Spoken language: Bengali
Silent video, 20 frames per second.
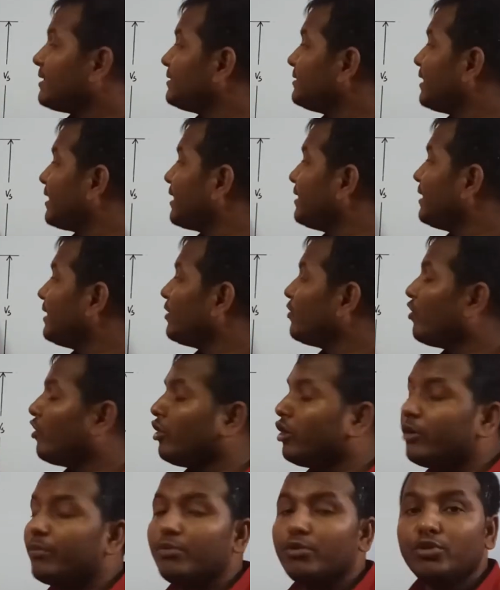সেকেন্ডারি
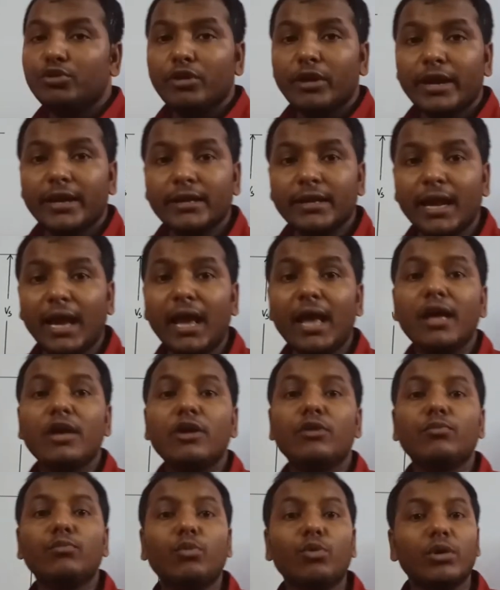কয়েলের মধ্যে একটা
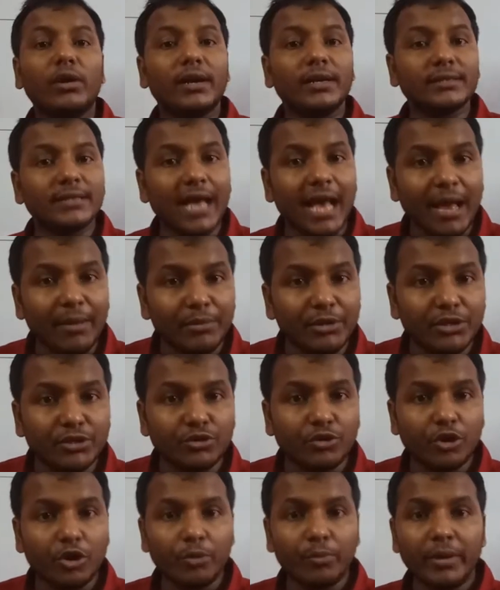ভোল্টেজ আবিষ্ট
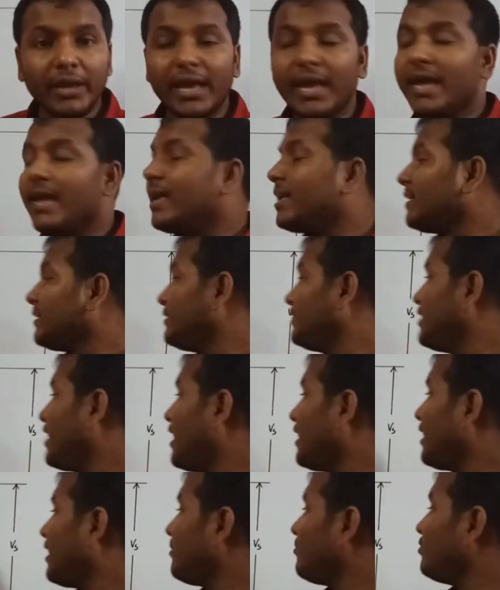হবে
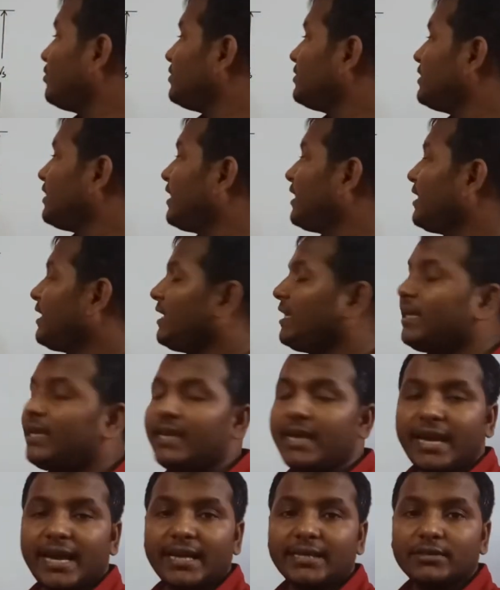যার নাম হচ্ছে
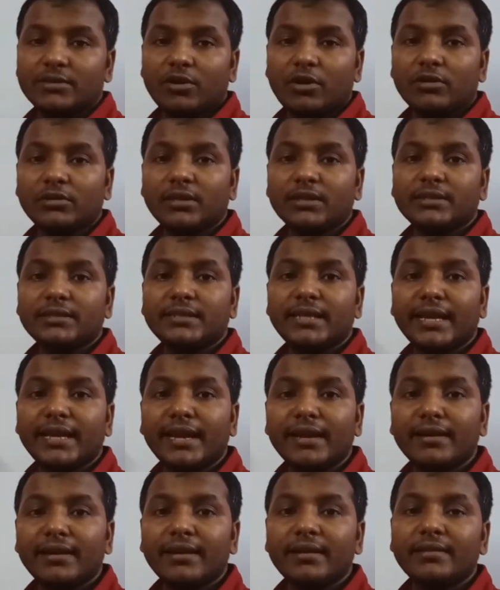ইএস e অর্থাৎ
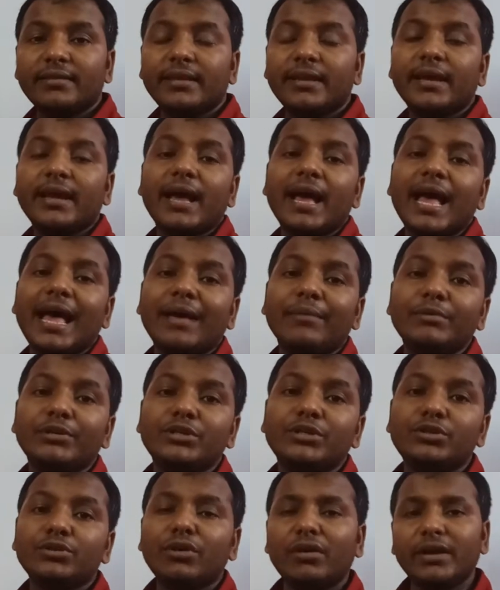সেকেন্ডারিতে
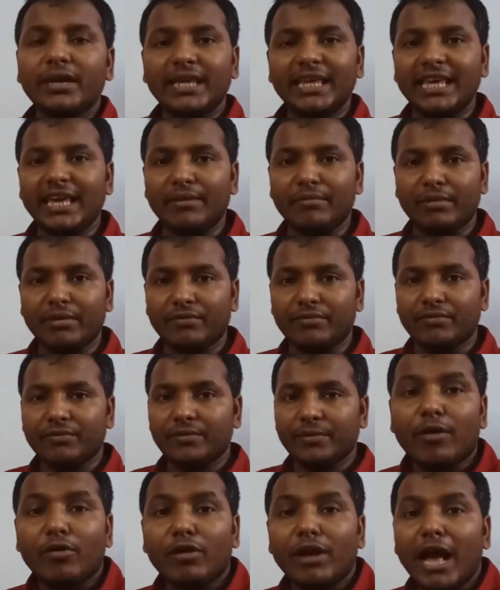আবিষ্ট ইএমএফ e
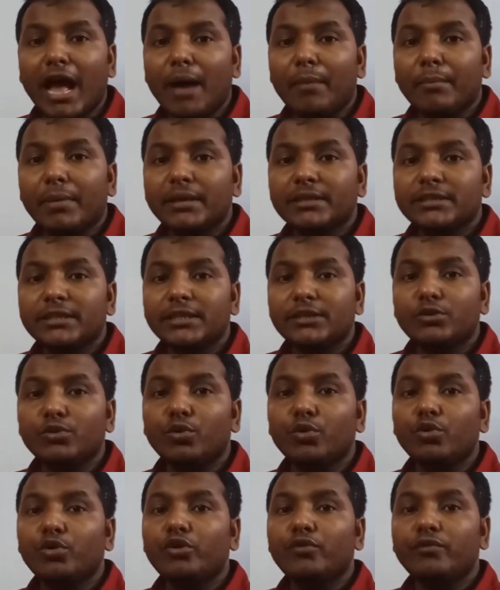এখন আমরা যে
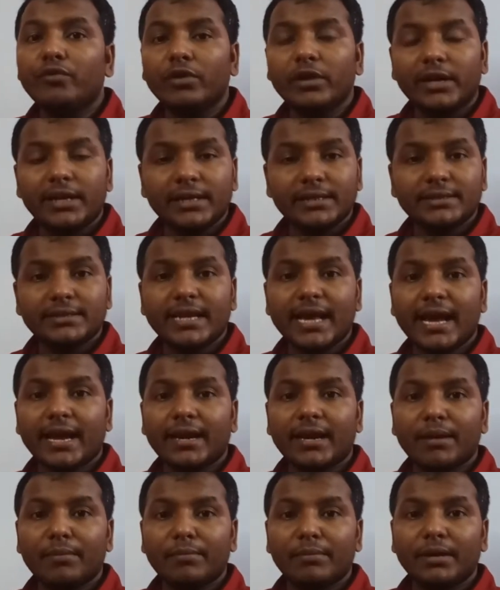নোলোড ভোল্টেজ
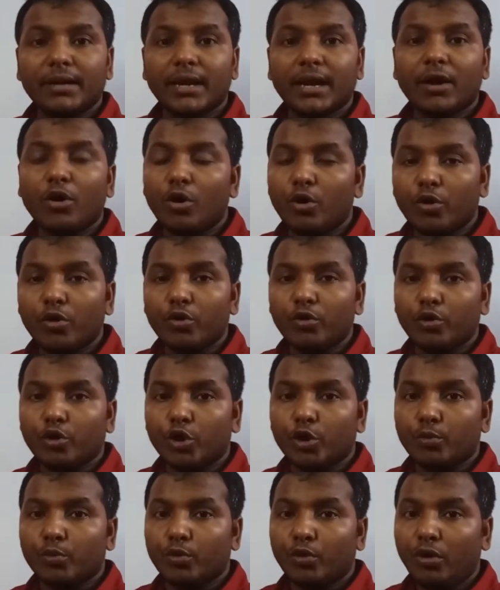ডায়াগ্রামটা অঙ্কন
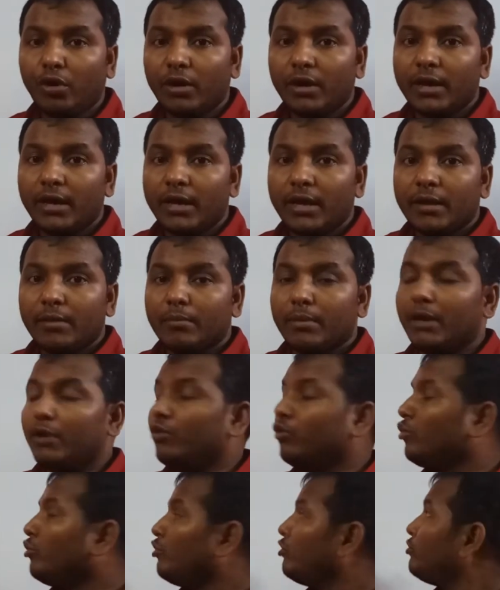করব বা
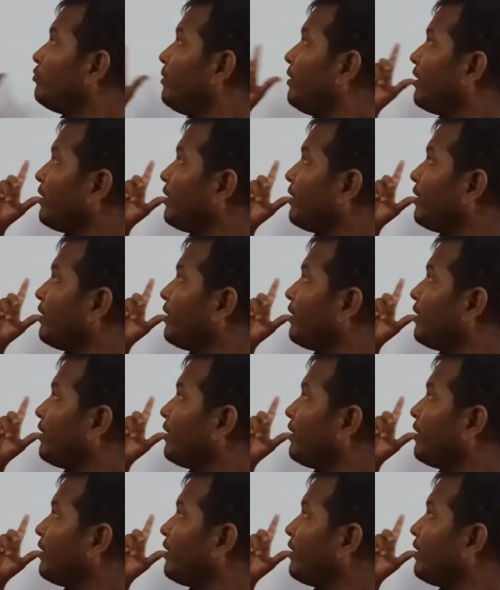নোলোড